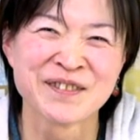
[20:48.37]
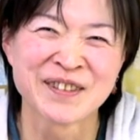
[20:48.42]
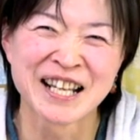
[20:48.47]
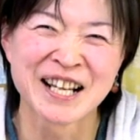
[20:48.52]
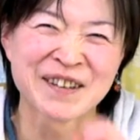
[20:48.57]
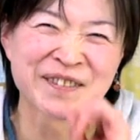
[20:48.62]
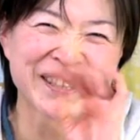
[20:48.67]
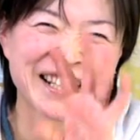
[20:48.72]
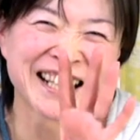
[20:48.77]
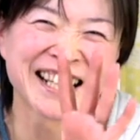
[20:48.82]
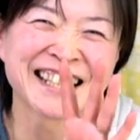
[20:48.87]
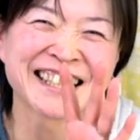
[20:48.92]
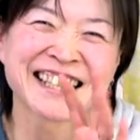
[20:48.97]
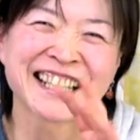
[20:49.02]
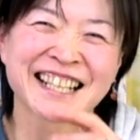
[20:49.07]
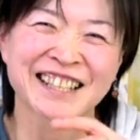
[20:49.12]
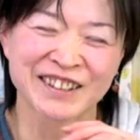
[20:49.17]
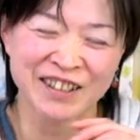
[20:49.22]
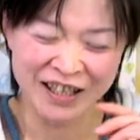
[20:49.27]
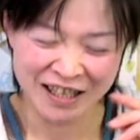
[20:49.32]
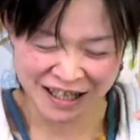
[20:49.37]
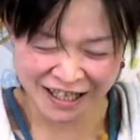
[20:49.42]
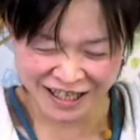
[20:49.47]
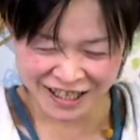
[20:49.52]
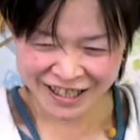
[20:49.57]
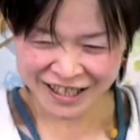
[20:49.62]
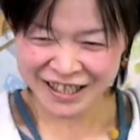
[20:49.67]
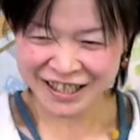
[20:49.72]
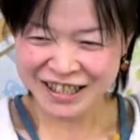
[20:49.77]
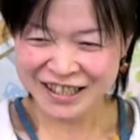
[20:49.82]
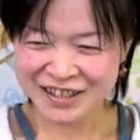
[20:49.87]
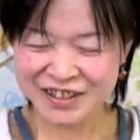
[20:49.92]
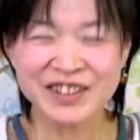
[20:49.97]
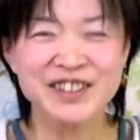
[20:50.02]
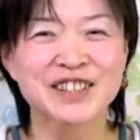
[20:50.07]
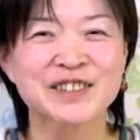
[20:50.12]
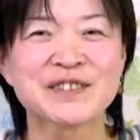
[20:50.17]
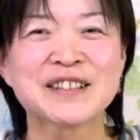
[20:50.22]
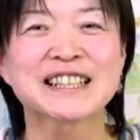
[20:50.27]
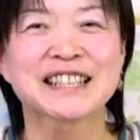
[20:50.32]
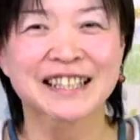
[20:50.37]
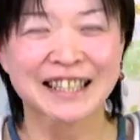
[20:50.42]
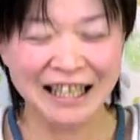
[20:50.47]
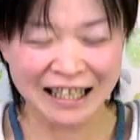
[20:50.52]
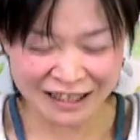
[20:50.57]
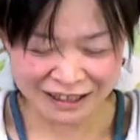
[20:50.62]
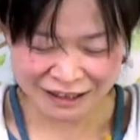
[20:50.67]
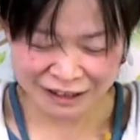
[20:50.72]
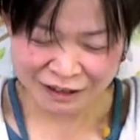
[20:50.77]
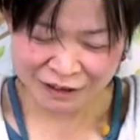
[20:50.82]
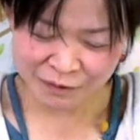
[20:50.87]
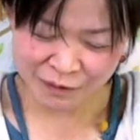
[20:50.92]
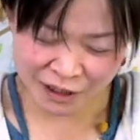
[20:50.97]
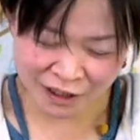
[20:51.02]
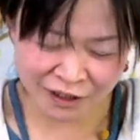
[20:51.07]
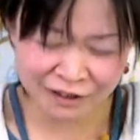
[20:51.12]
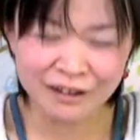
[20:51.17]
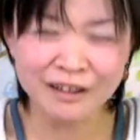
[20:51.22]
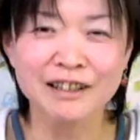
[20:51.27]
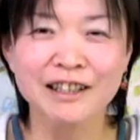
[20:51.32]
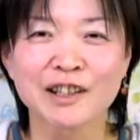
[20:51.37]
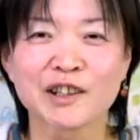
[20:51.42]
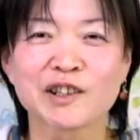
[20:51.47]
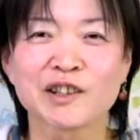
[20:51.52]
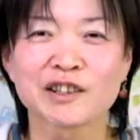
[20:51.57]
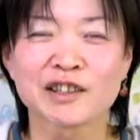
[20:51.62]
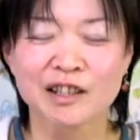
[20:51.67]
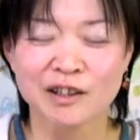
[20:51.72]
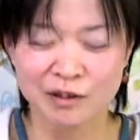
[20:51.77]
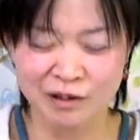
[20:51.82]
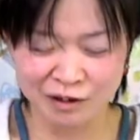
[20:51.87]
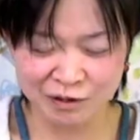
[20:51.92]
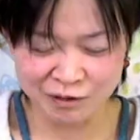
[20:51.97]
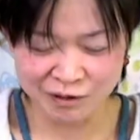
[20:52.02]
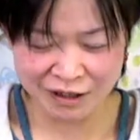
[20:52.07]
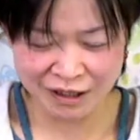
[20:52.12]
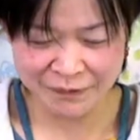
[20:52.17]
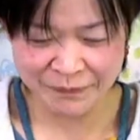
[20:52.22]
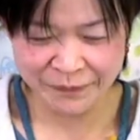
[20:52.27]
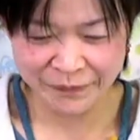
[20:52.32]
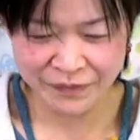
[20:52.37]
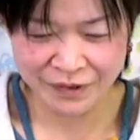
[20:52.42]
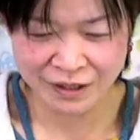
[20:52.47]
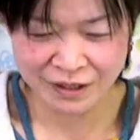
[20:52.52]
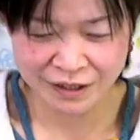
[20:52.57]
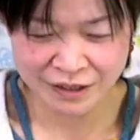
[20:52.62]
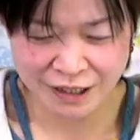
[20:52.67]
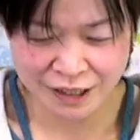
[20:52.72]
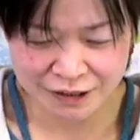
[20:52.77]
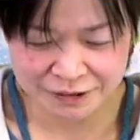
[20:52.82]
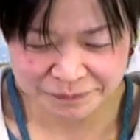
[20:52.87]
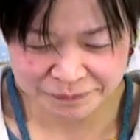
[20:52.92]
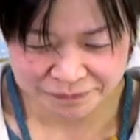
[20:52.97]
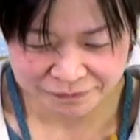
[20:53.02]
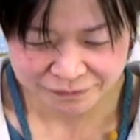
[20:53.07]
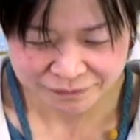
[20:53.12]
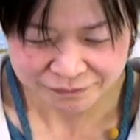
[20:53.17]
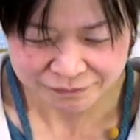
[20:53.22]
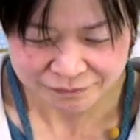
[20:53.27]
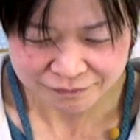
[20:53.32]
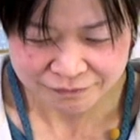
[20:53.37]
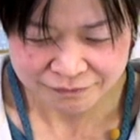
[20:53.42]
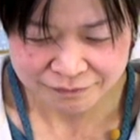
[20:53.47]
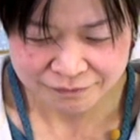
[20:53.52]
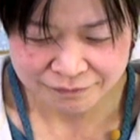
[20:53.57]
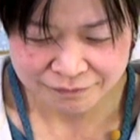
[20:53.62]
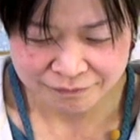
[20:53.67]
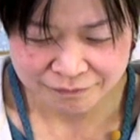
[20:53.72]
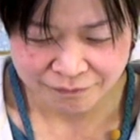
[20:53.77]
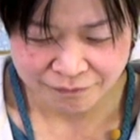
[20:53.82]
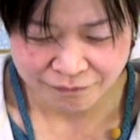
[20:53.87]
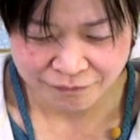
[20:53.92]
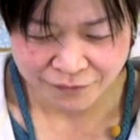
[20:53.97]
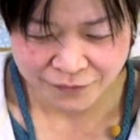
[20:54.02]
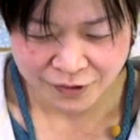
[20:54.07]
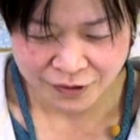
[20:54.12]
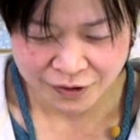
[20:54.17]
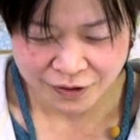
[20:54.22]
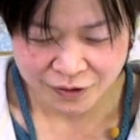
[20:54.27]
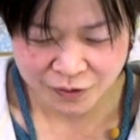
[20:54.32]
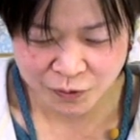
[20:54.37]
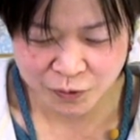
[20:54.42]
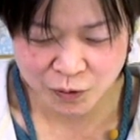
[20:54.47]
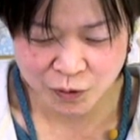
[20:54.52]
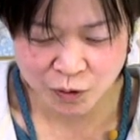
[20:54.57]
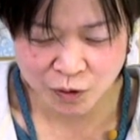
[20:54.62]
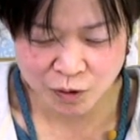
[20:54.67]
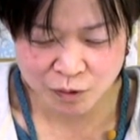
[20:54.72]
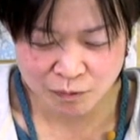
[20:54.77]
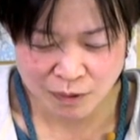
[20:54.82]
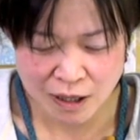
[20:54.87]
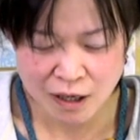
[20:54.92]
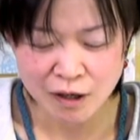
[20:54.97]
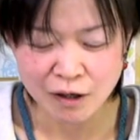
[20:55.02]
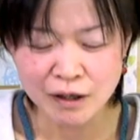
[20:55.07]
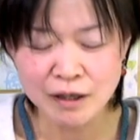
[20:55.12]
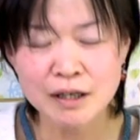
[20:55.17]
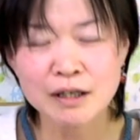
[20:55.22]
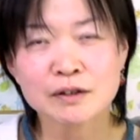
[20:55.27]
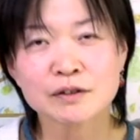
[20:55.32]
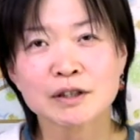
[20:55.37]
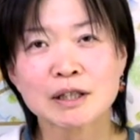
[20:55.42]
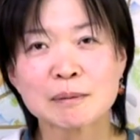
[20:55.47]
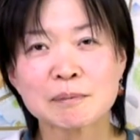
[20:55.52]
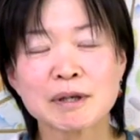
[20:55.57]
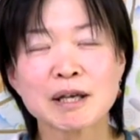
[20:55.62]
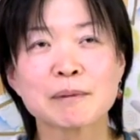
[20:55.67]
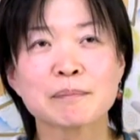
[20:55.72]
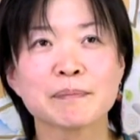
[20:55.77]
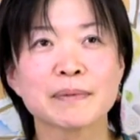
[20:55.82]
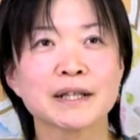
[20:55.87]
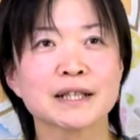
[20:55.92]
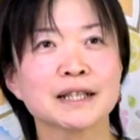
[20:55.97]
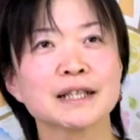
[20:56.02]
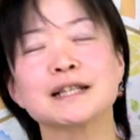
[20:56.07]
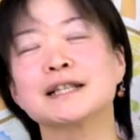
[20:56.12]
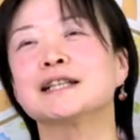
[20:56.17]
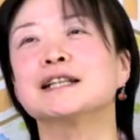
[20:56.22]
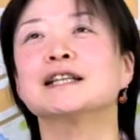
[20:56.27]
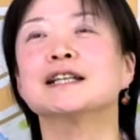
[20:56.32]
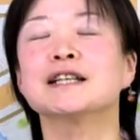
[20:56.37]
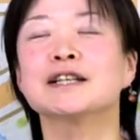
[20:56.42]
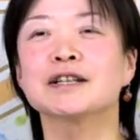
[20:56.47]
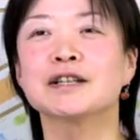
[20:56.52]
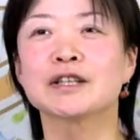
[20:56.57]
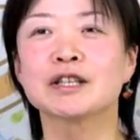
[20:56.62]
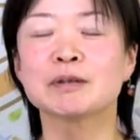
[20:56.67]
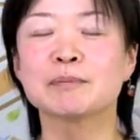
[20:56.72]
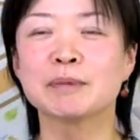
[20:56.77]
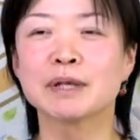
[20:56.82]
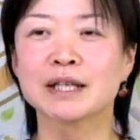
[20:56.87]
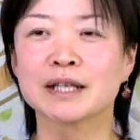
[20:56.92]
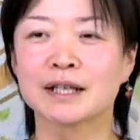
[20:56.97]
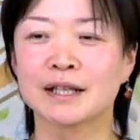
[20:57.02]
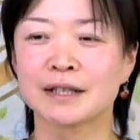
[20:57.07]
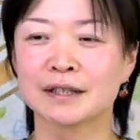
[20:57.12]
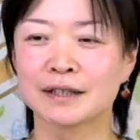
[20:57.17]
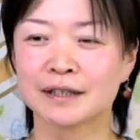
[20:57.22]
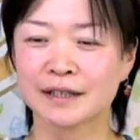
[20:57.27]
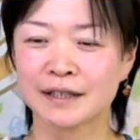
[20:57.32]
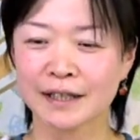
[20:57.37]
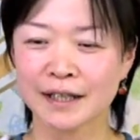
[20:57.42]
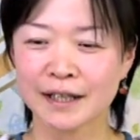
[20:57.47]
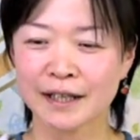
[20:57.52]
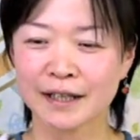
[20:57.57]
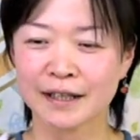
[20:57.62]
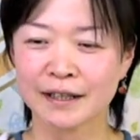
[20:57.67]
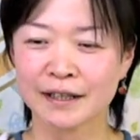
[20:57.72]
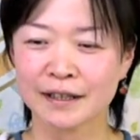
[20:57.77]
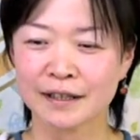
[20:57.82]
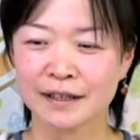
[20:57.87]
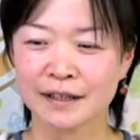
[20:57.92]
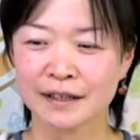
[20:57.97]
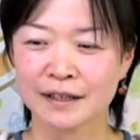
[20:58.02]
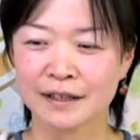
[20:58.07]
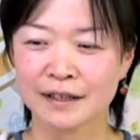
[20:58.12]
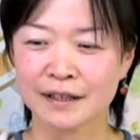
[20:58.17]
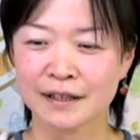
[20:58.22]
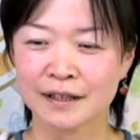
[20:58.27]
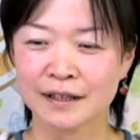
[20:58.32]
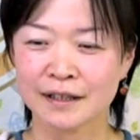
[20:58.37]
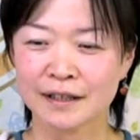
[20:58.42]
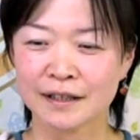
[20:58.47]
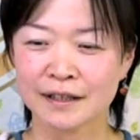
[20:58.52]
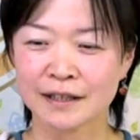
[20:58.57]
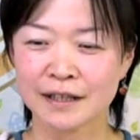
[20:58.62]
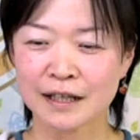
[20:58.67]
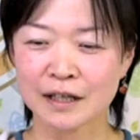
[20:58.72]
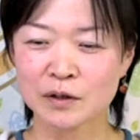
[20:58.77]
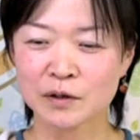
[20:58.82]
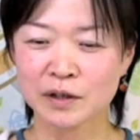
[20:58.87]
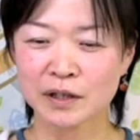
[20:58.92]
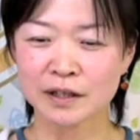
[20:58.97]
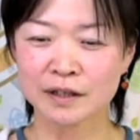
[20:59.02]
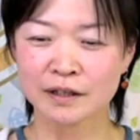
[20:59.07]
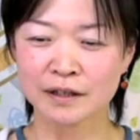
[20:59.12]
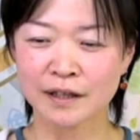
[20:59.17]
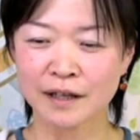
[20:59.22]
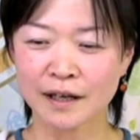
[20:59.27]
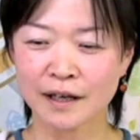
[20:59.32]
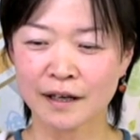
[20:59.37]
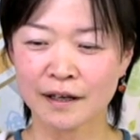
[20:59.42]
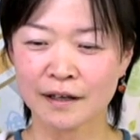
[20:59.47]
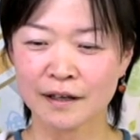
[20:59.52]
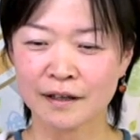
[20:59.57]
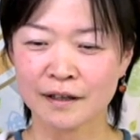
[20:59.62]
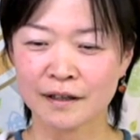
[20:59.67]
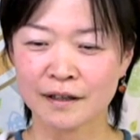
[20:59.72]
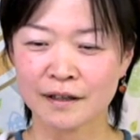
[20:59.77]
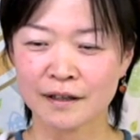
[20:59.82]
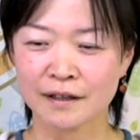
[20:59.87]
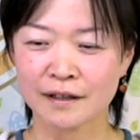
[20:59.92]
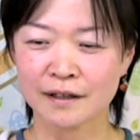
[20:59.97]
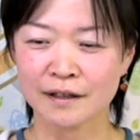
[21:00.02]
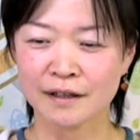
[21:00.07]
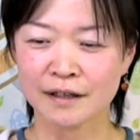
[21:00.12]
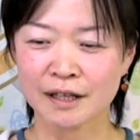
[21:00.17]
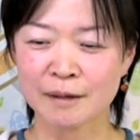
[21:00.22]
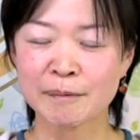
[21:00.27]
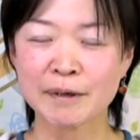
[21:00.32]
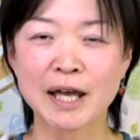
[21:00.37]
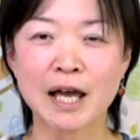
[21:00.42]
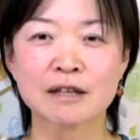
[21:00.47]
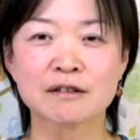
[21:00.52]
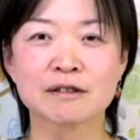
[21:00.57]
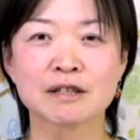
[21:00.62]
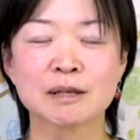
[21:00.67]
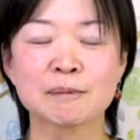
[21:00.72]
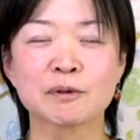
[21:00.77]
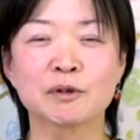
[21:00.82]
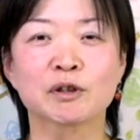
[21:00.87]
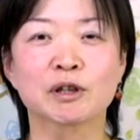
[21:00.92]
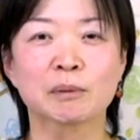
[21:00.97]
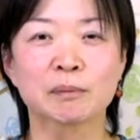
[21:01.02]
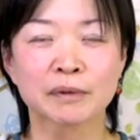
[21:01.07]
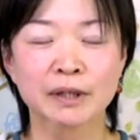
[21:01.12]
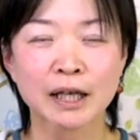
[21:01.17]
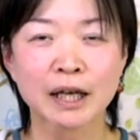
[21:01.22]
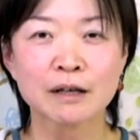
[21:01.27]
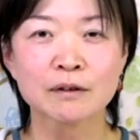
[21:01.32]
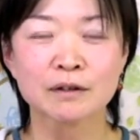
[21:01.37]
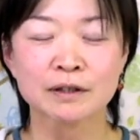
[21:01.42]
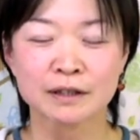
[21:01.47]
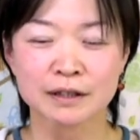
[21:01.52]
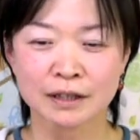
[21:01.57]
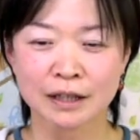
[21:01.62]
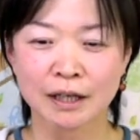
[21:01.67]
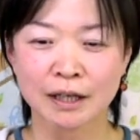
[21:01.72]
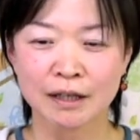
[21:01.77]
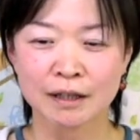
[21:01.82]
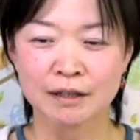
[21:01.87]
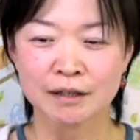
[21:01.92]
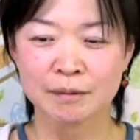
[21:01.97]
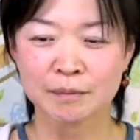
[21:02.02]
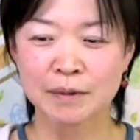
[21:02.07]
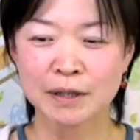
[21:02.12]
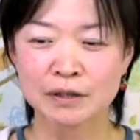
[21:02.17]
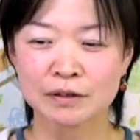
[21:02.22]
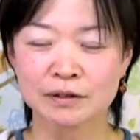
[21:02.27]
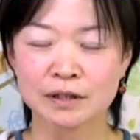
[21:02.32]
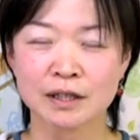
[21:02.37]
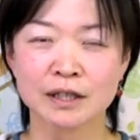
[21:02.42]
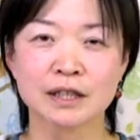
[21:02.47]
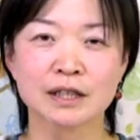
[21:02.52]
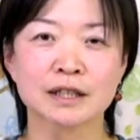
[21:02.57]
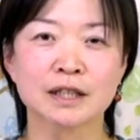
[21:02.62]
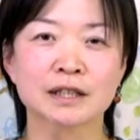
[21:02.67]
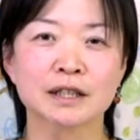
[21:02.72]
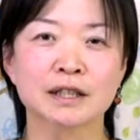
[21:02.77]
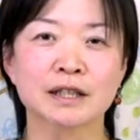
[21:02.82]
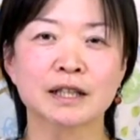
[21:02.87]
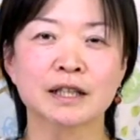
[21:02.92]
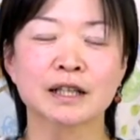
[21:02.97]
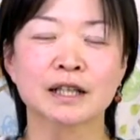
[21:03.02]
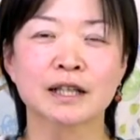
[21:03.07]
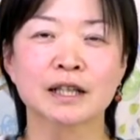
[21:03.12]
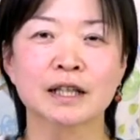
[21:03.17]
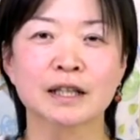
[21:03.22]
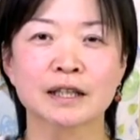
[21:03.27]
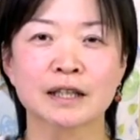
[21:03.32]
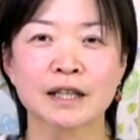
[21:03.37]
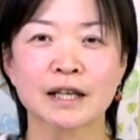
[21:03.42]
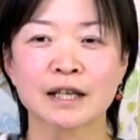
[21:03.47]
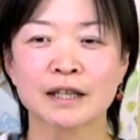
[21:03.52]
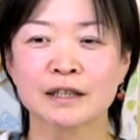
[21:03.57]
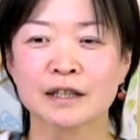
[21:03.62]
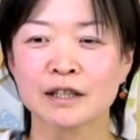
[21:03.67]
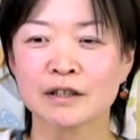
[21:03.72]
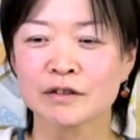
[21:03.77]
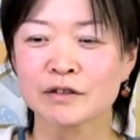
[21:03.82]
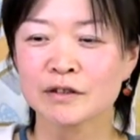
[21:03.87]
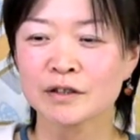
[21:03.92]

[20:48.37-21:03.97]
ベラベラ言いたいけどちょっと待ってて。分かんないんだよ言っていいのかどうかだからそこはそれもやっぱり夢があってでこうやって今八ズ TV とかもねこうやってパーソナリティさせていただいてってい